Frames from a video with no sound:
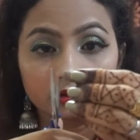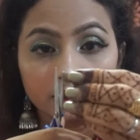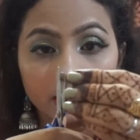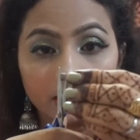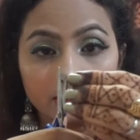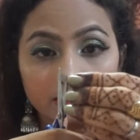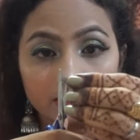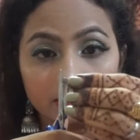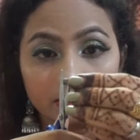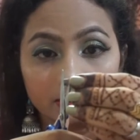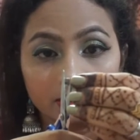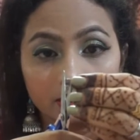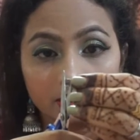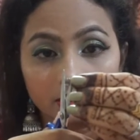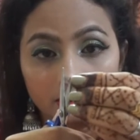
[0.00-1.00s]
ध्यान से
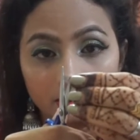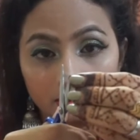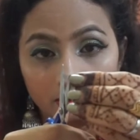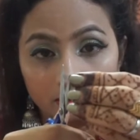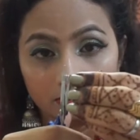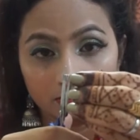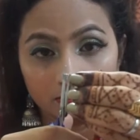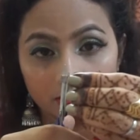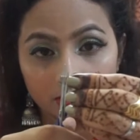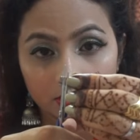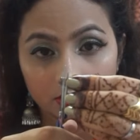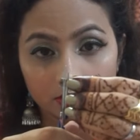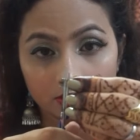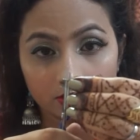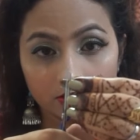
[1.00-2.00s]
कट करिए
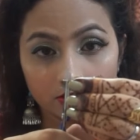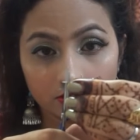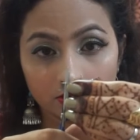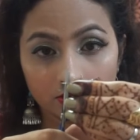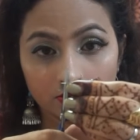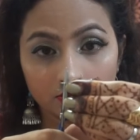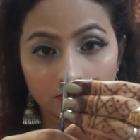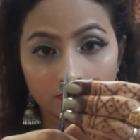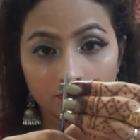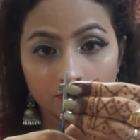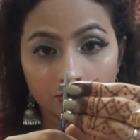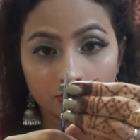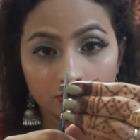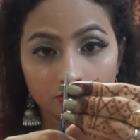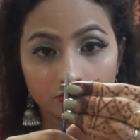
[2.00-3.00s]
ऐसे करके
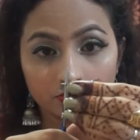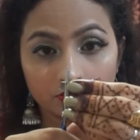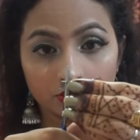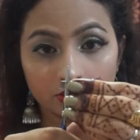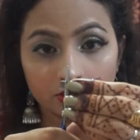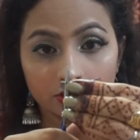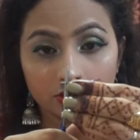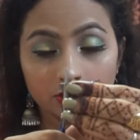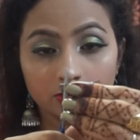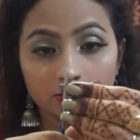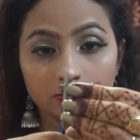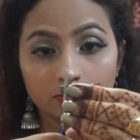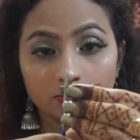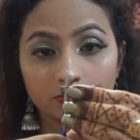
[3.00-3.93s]
वी नीड टू कट इट